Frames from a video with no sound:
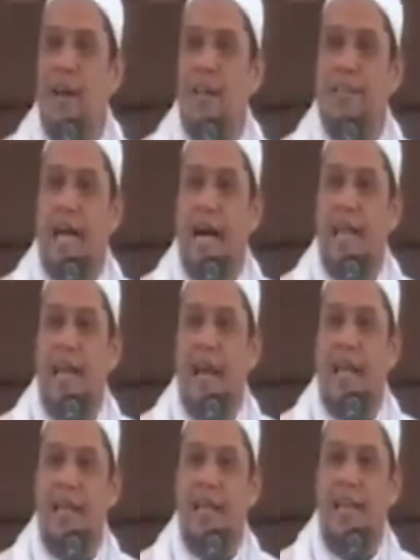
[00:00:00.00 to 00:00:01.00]
Allah Taala
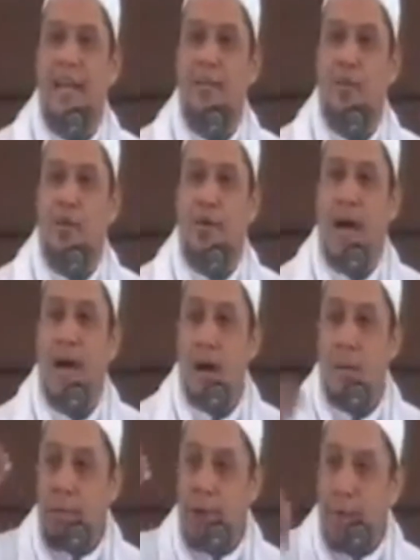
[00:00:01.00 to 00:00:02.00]
yang ada di dalam
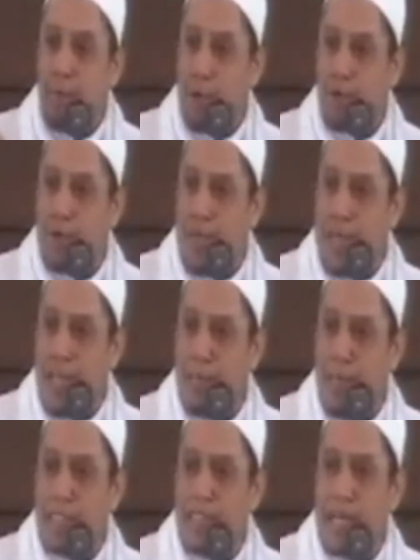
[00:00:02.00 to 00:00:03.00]
surga berebut
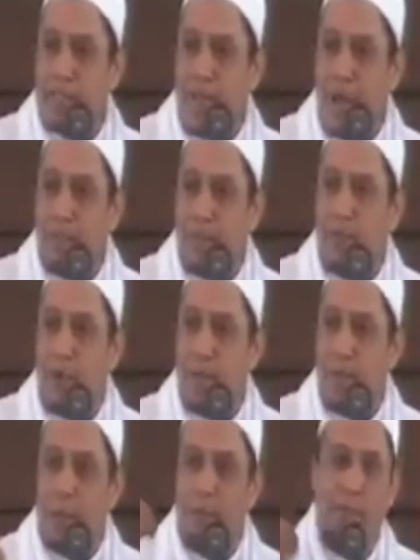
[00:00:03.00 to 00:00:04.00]
ingin mengejar sahabat
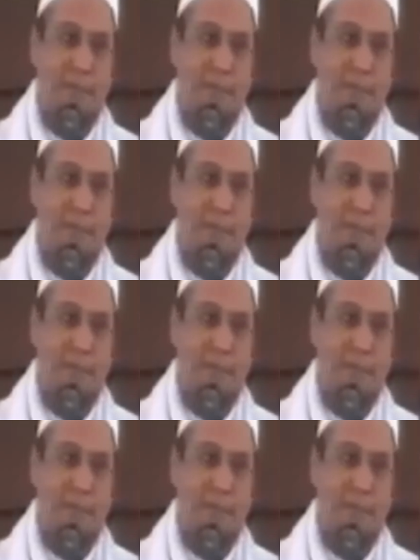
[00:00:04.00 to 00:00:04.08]
Julaibib.